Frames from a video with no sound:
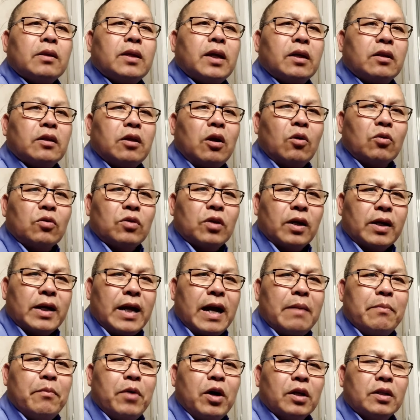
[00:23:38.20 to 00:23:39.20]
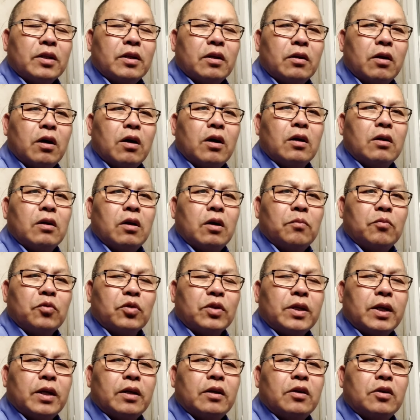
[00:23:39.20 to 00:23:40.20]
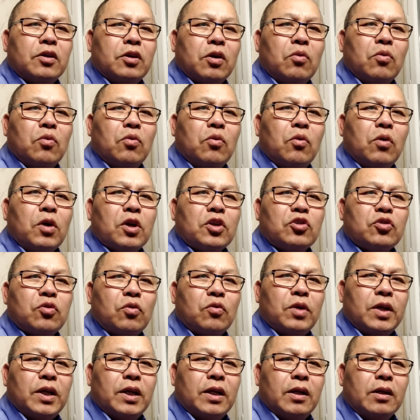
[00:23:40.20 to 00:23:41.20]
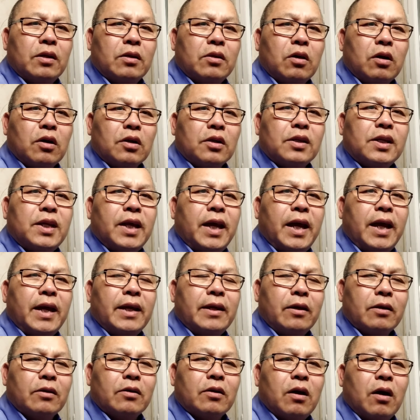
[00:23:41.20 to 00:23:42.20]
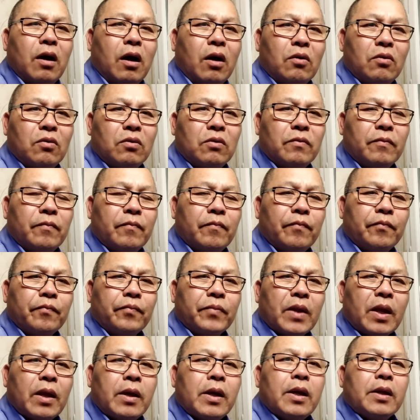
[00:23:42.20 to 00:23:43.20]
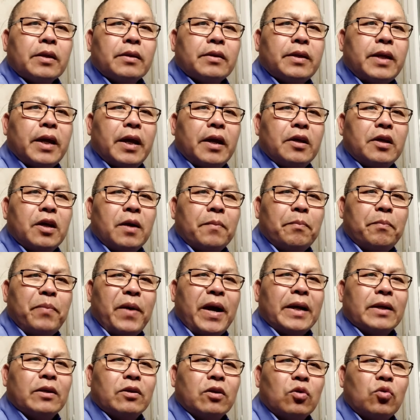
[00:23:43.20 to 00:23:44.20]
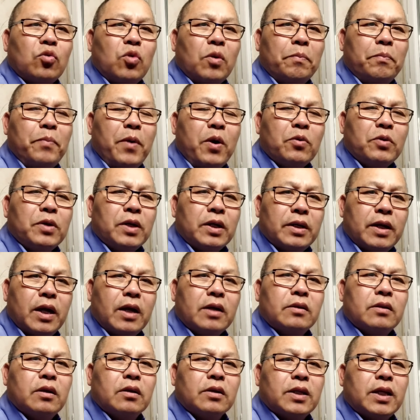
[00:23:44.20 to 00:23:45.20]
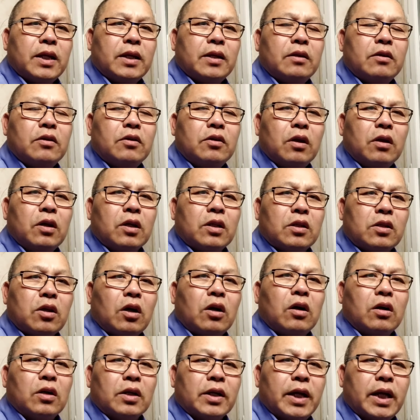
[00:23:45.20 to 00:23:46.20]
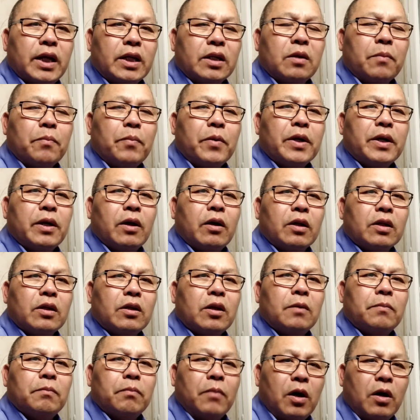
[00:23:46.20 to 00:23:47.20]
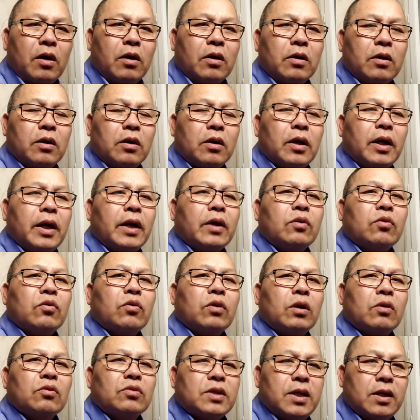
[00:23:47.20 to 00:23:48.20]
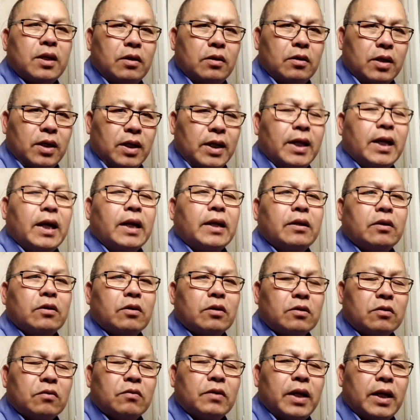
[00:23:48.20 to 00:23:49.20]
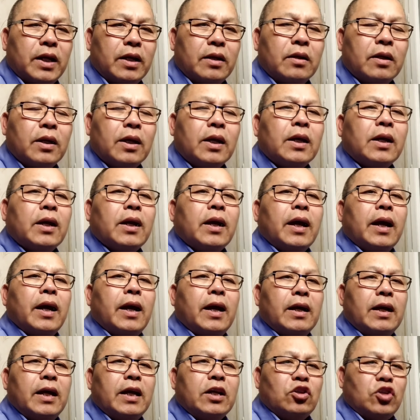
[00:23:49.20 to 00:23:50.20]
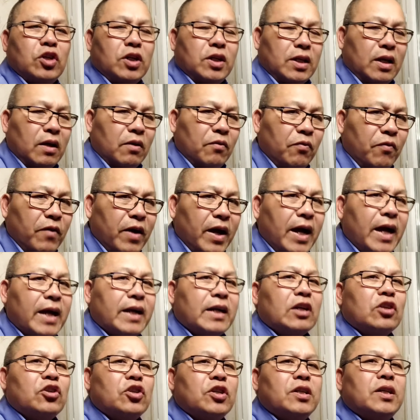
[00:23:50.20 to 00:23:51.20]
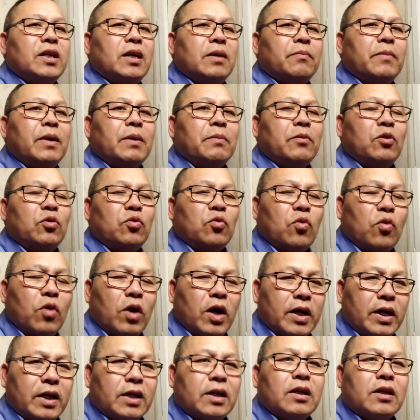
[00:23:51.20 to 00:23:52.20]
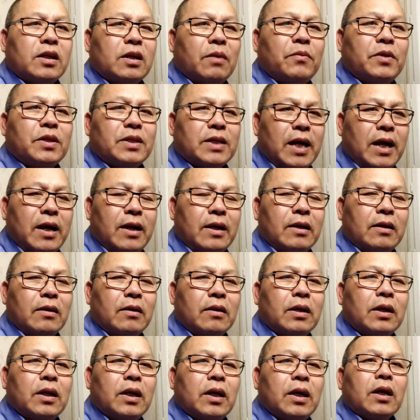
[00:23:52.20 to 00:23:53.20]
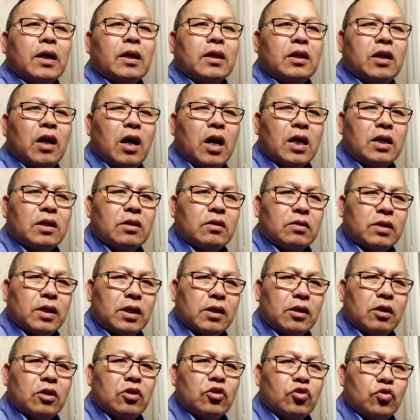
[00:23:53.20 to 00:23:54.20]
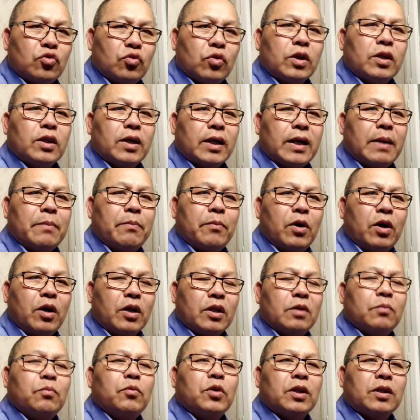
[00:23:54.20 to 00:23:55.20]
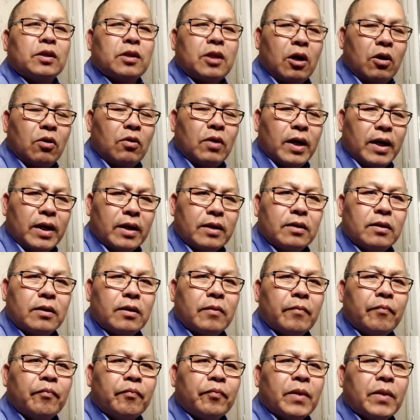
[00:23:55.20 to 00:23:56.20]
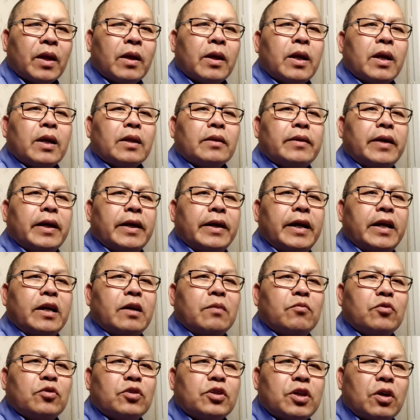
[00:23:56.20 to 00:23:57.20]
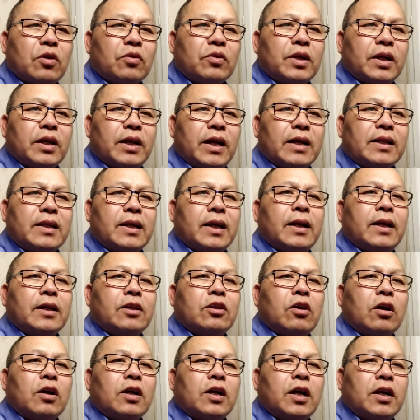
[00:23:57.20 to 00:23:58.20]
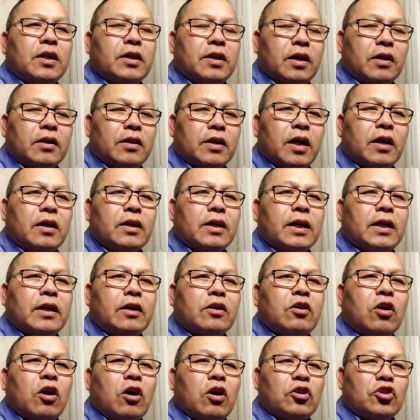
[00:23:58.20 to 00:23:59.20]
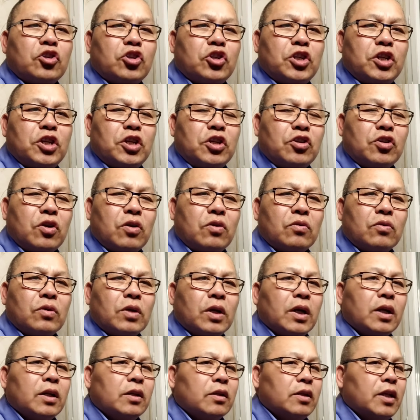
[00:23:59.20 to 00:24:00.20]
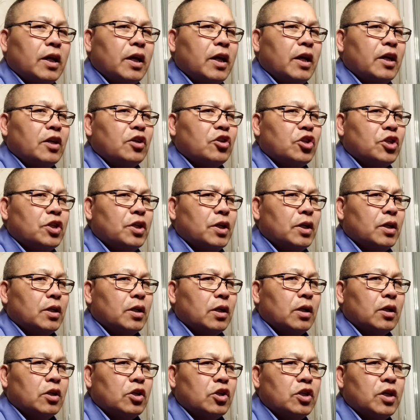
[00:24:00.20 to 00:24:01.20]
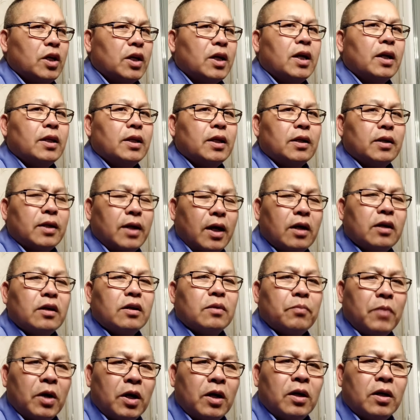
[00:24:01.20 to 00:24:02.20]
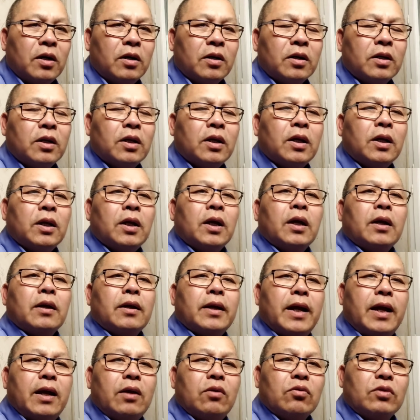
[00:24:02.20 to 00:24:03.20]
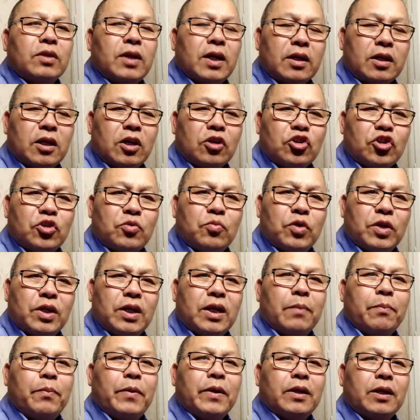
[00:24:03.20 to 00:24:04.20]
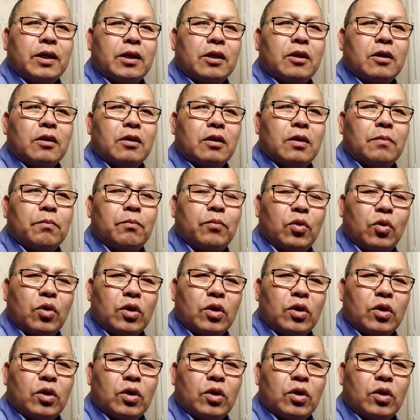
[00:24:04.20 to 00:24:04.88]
chế thầu cho cá món để lo lo một chế nữ yếu ua dùng lý ý chọn dê nhá đó hầu chế yếu bảy cho cuộc bầu đó đơn đó chế nữ yếu là tỏ nè cho bọn này họ chơi mò ê cú lâu xe lược kia nên nó trốn nè ê nè chỉ chánh pha cả chỉ yên mình muốn ua nè nè cho mình xài nhớ cho tới chờ xua cho cá món nó muốn tàu hay chế nè yếu một trâu chế nè chế nè cho khách giờ đơ chế nè khó chỉ dùng tê xì cho nó chỉ khách giờ đơ nó mò nè lúc tới chờ chú mua nhà bé tới chờ nó bùa